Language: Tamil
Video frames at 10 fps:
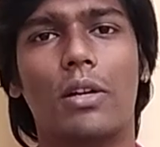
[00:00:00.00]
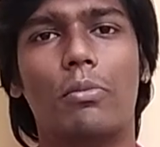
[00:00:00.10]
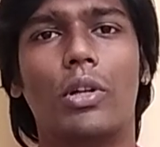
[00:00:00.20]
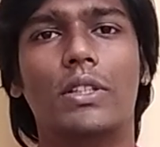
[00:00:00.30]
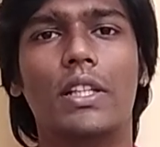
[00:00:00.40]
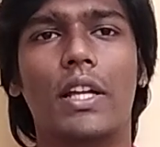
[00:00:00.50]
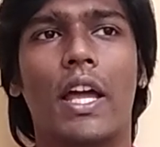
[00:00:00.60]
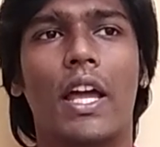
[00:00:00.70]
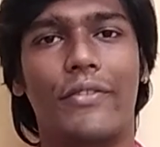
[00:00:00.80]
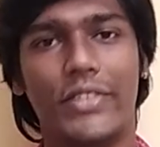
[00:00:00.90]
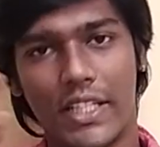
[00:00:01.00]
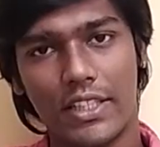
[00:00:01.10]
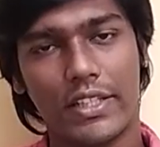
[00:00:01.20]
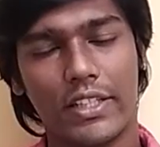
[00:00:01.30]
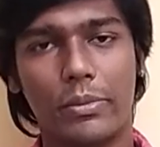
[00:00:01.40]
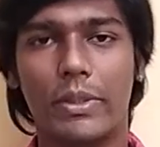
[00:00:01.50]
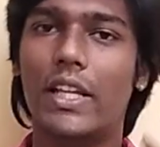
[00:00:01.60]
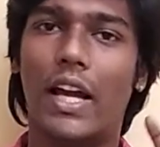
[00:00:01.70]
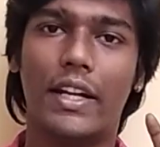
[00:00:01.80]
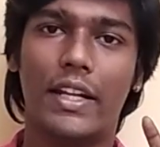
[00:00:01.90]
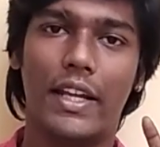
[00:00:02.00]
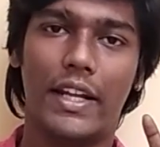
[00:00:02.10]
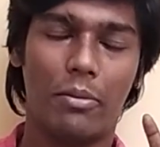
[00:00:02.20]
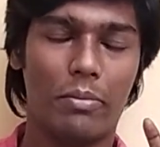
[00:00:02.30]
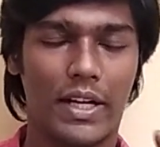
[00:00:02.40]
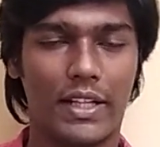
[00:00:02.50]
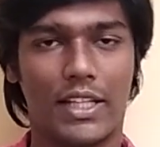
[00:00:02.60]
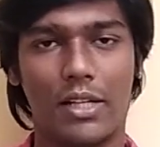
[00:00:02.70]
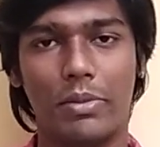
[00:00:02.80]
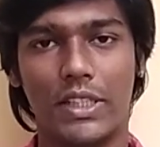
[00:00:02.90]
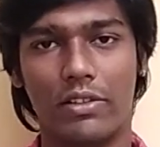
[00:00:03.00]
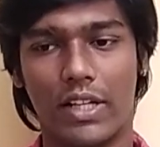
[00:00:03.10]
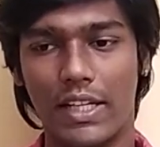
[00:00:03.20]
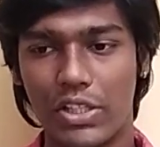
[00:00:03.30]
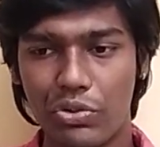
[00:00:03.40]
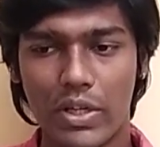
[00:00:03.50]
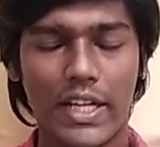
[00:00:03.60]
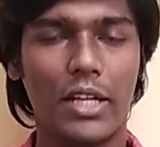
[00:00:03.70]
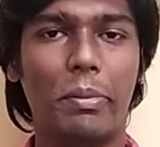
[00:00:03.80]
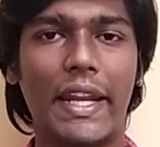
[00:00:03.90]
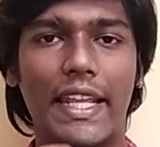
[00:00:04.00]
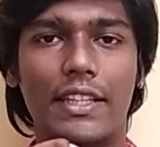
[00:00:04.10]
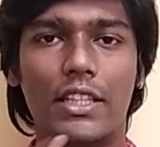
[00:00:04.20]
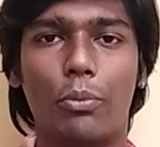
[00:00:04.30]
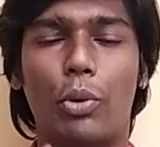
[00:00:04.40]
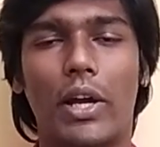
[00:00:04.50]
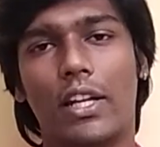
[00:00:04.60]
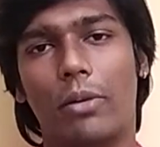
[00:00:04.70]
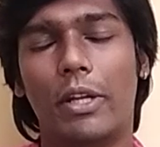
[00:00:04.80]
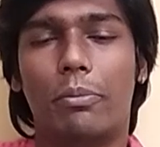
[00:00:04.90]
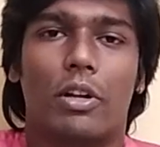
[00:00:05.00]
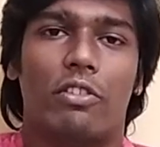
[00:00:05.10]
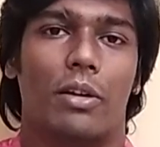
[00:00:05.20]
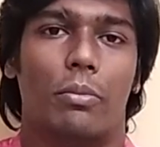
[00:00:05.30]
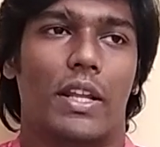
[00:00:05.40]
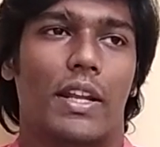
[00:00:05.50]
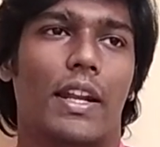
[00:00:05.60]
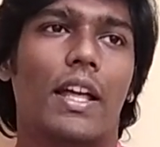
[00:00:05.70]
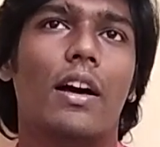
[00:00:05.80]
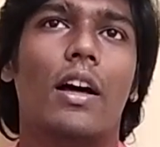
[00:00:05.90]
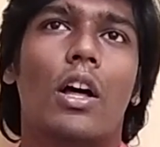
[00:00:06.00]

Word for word: இருக்கும்போது விஜய் சேதுபதி அண்ட் நம்ம அண்ணன் தளபதி அவர்கள் இவங்க ரெண்டு பேரும் எந்த பாயிண்டில் மீட் பண்ண வைக்க போகிறாரு ஏன்னா